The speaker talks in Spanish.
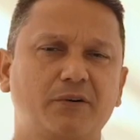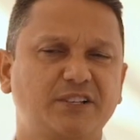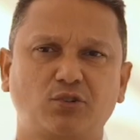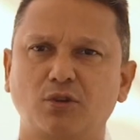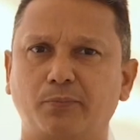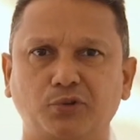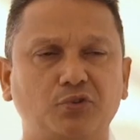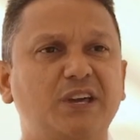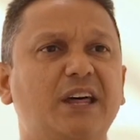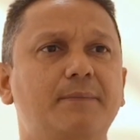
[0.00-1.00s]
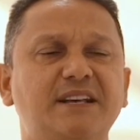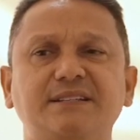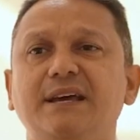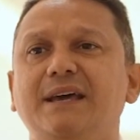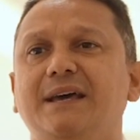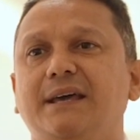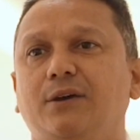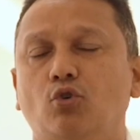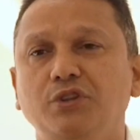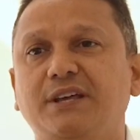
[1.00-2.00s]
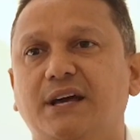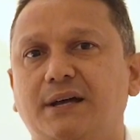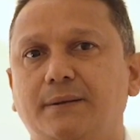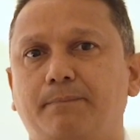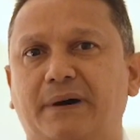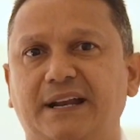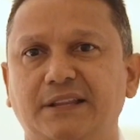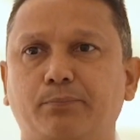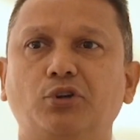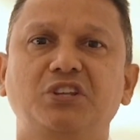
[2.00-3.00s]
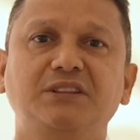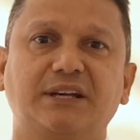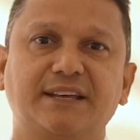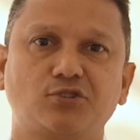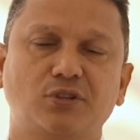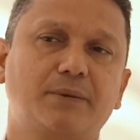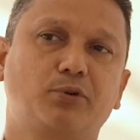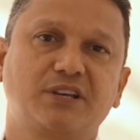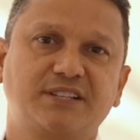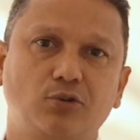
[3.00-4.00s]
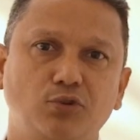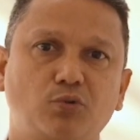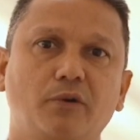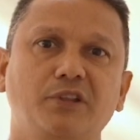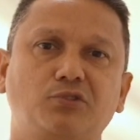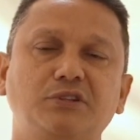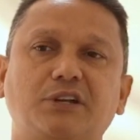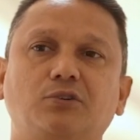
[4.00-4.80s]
que va a ser una oportunidad además única para el deporte internacional porque es el único evento, entre